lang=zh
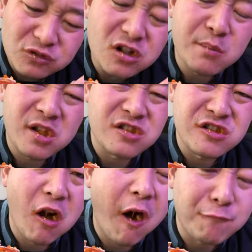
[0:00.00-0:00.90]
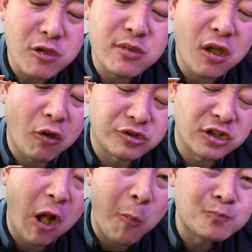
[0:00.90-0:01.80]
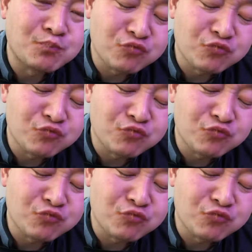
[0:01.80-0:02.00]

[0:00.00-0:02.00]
特别香啊，特别好吃啊。